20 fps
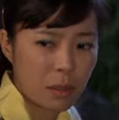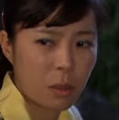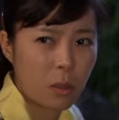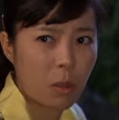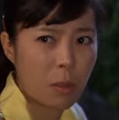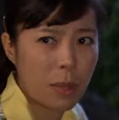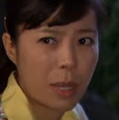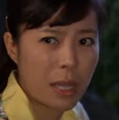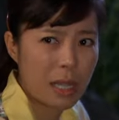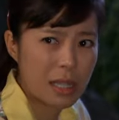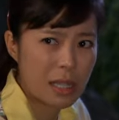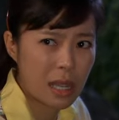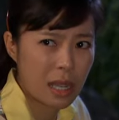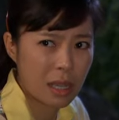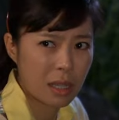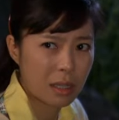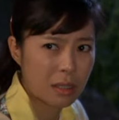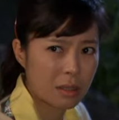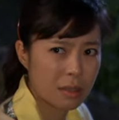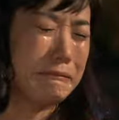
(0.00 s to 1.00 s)
고마하자
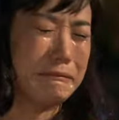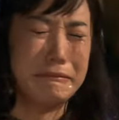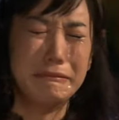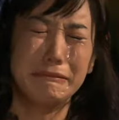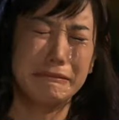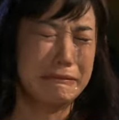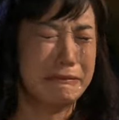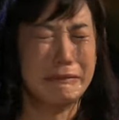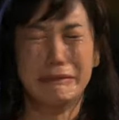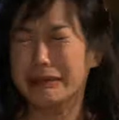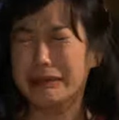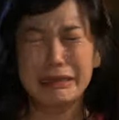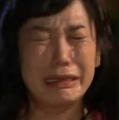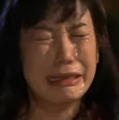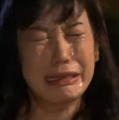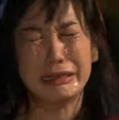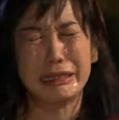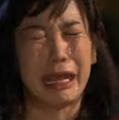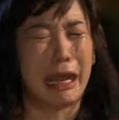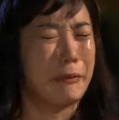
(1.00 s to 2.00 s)

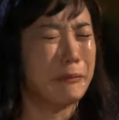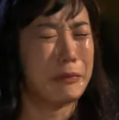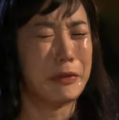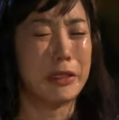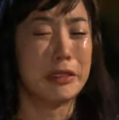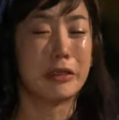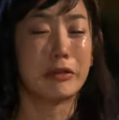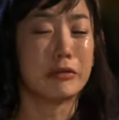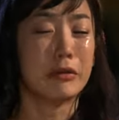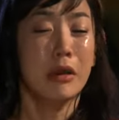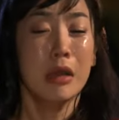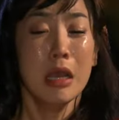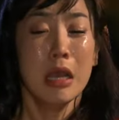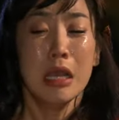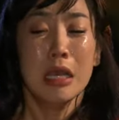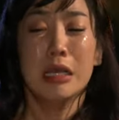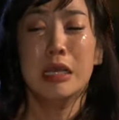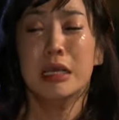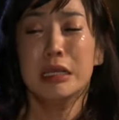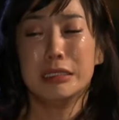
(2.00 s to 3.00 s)
남편 있고
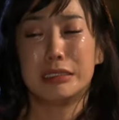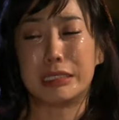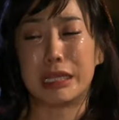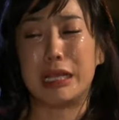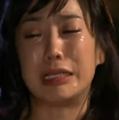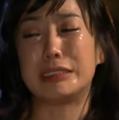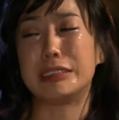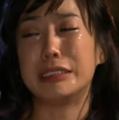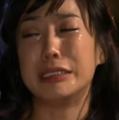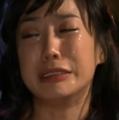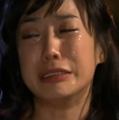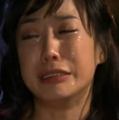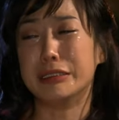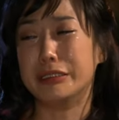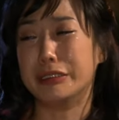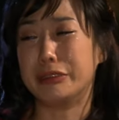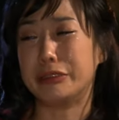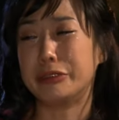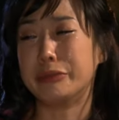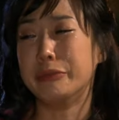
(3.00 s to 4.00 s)
자식 있는
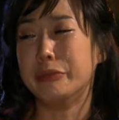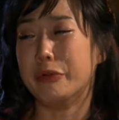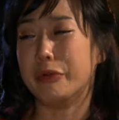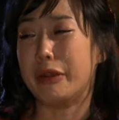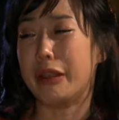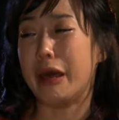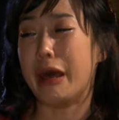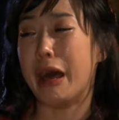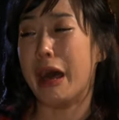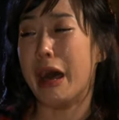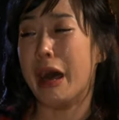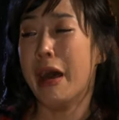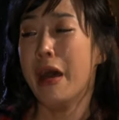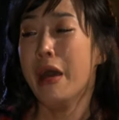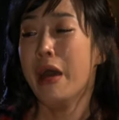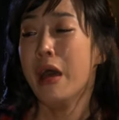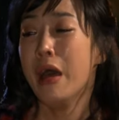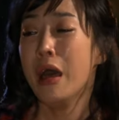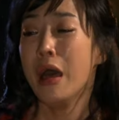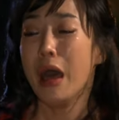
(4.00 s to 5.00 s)
니들은 몰라.
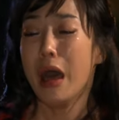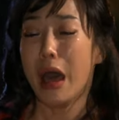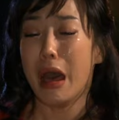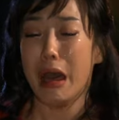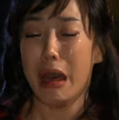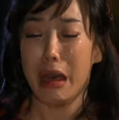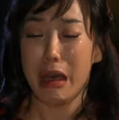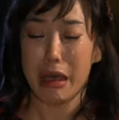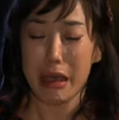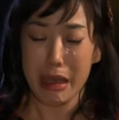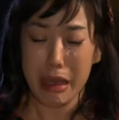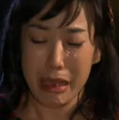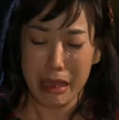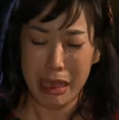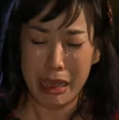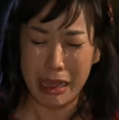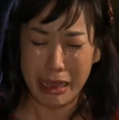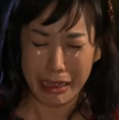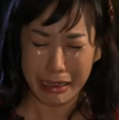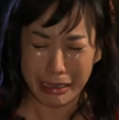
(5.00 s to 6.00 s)
아,
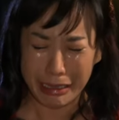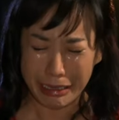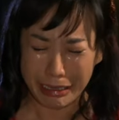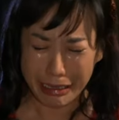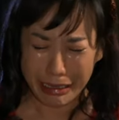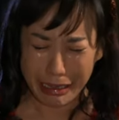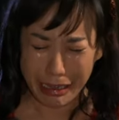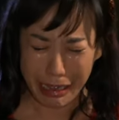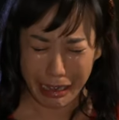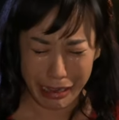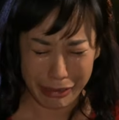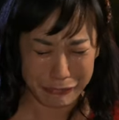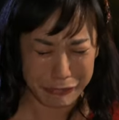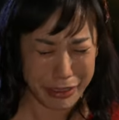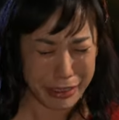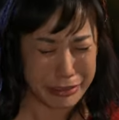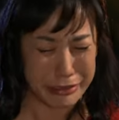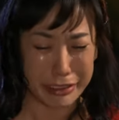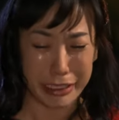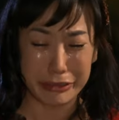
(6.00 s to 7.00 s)

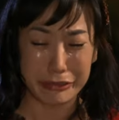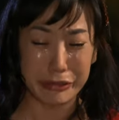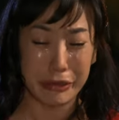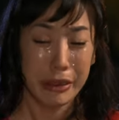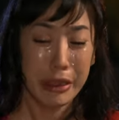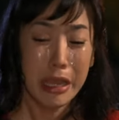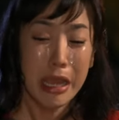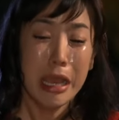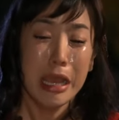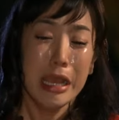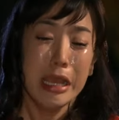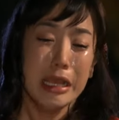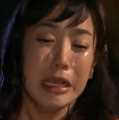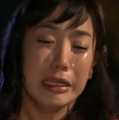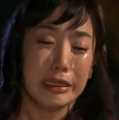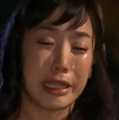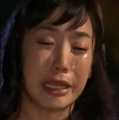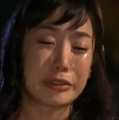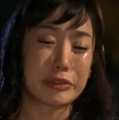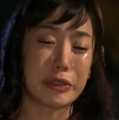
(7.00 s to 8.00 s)
아마한테도
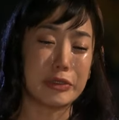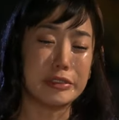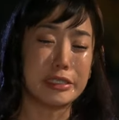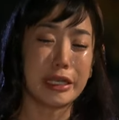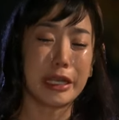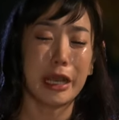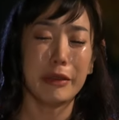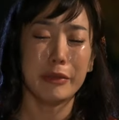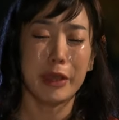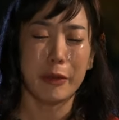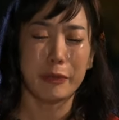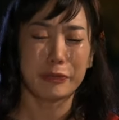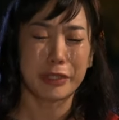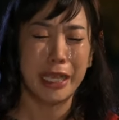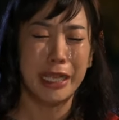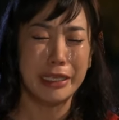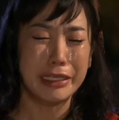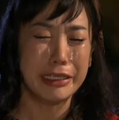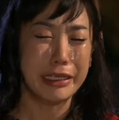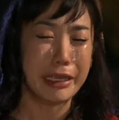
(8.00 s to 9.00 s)
내 존재감이
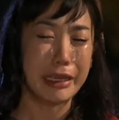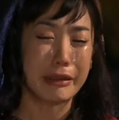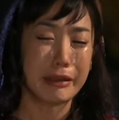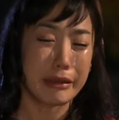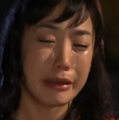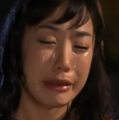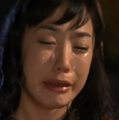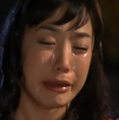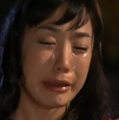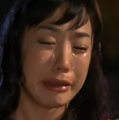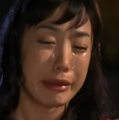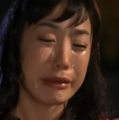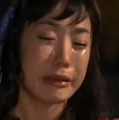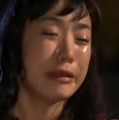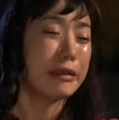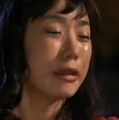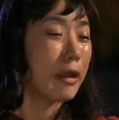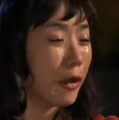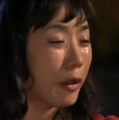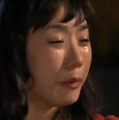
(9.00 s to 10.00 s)
없다는 게
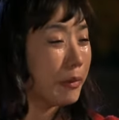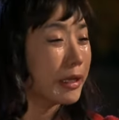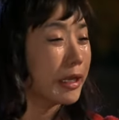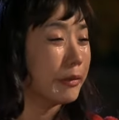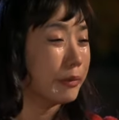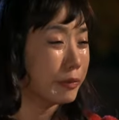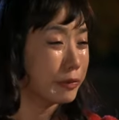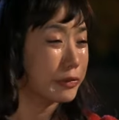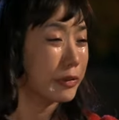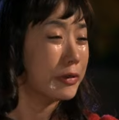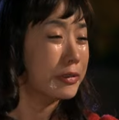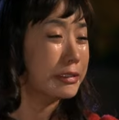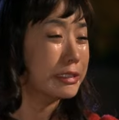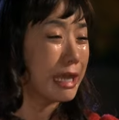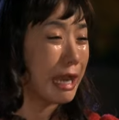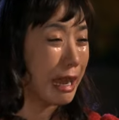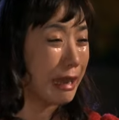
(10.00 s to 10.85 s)
그게 얼마나 무서운지